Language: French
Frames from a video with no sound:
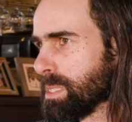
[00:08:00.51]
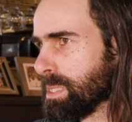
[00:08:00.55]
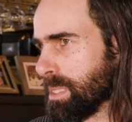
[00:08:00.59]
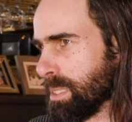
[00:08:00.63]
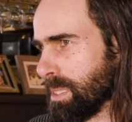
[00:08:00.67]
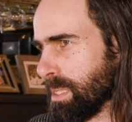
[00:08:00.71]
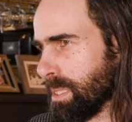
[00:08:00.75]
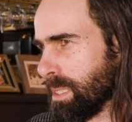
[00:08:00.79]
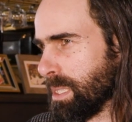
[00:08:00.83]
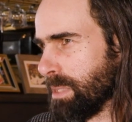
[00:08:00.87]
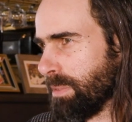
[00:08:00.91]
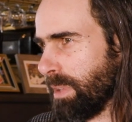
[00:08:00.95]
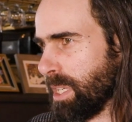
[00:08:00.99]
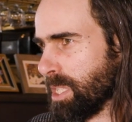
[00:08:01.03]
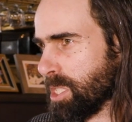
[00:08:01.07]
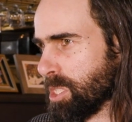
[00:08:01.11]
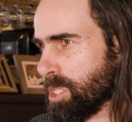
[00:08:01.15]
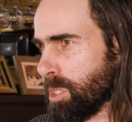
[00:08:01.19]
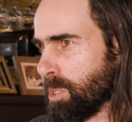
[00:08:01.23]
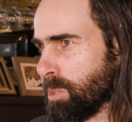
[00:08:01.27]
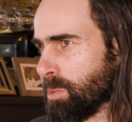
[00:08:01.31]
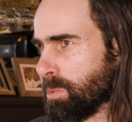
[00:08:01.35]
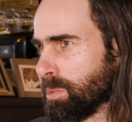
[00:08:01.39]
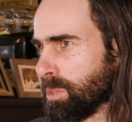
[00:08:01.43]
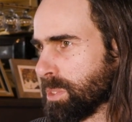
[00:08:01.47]
se dire les vraies
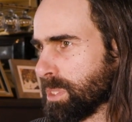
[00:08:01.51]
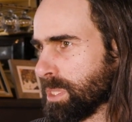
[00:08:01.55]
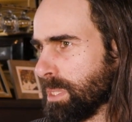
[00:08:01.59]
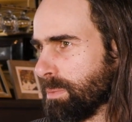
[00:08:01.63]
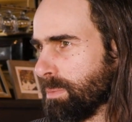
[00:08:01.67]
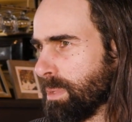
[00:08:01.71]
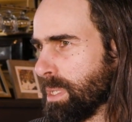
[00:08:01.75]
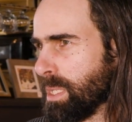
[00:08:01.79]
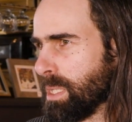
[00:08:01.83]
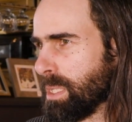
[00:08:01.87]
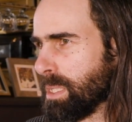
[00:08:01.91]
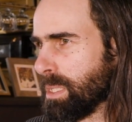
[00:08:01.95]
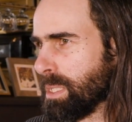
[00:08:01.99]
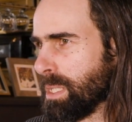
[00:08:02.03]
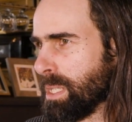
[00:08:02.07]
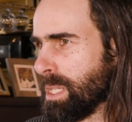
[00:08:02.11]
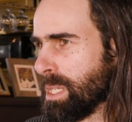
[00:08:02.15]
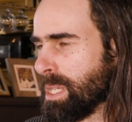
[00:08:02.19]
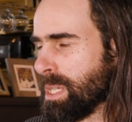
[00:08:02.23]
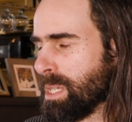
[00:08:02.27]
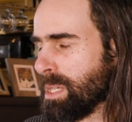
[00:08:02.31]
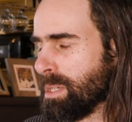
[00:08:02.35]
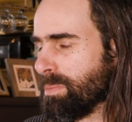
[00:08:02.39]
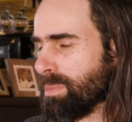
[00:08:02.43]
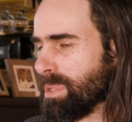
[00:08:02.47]
choses, comment
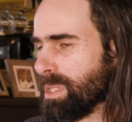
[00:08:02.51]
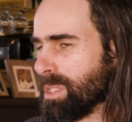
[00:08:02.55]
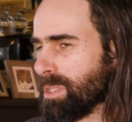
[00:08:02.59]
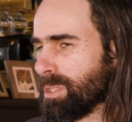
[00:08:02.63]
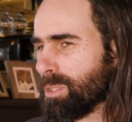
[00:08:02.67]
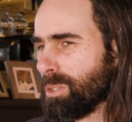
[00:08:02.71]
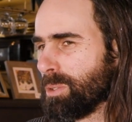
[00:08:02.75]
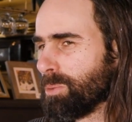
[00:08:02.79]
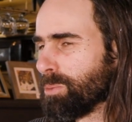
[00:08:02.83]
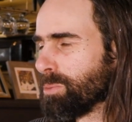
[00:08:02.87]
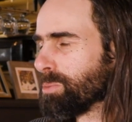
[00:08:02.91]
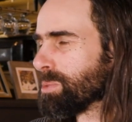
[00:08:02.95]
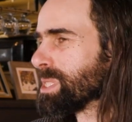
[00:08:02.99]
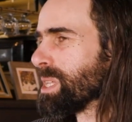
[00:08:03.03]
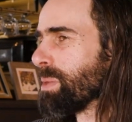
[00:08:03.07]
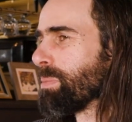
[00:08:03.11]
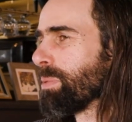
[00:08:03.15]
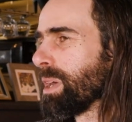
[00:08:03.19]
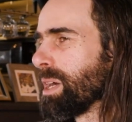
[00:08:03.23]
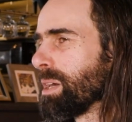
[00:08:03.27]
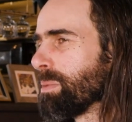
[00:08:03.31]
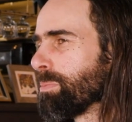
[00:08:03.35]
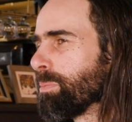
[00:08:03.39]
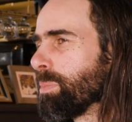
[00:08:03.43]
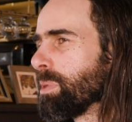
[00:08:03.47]
et ça, on nous
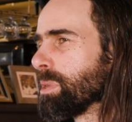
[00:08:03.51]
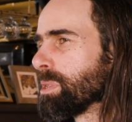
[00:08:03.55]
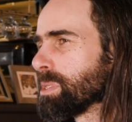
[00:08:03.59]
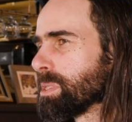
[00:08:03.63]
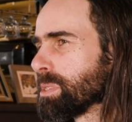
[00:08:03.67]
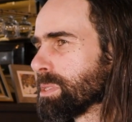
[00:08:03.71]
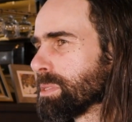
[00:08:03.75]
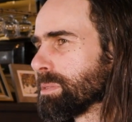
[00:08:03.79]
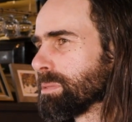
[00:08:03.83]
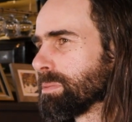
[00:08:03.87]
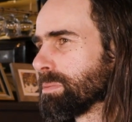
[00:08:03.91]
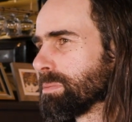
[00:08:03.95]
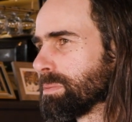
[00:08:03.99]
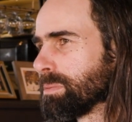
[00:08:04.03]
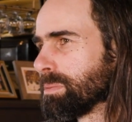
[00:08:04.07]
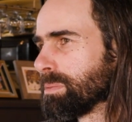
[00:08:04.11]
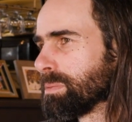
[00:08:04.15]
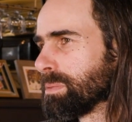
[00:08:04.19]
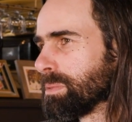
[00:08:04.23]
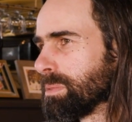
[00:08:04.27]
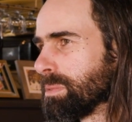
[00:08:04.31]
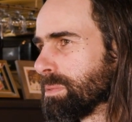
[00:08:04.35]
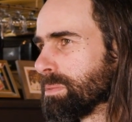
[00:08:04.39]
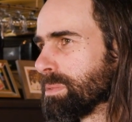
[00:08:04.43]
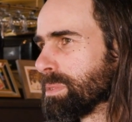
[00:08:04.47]
apprend pas ça.
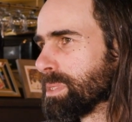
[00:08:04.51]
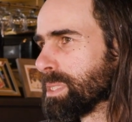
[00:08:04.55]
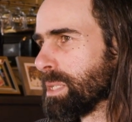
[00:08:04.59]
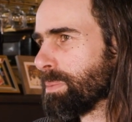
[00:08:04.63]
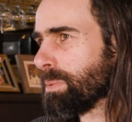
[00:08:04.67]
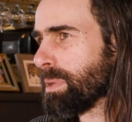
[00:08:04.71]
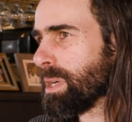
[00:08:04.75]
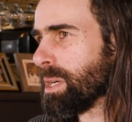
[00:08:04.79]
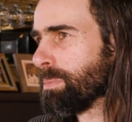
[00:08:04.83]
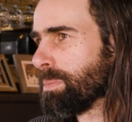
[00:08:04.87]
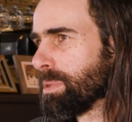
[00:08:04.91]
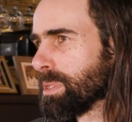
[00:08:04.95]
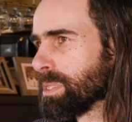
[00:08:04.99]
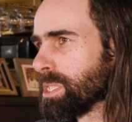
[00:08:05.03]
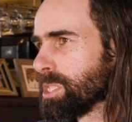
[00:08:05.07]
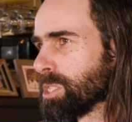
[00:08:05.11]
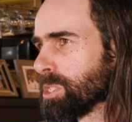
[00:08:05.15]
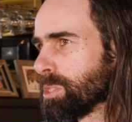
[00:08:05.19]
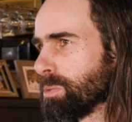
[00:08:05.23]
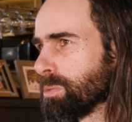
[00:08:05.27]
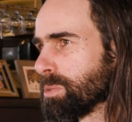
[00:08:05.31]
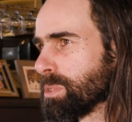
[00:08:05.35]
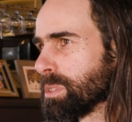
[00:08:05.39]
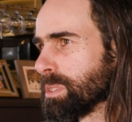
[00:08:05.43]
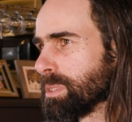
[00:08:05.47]
Non. Et l'instinct
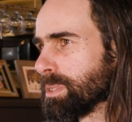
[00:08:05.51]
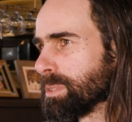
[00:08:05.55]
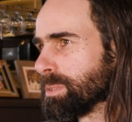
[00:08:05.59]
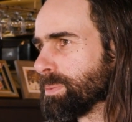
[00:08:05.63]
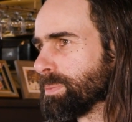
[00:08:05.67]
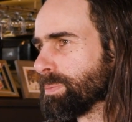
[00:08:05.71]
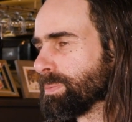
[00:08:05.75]
de survie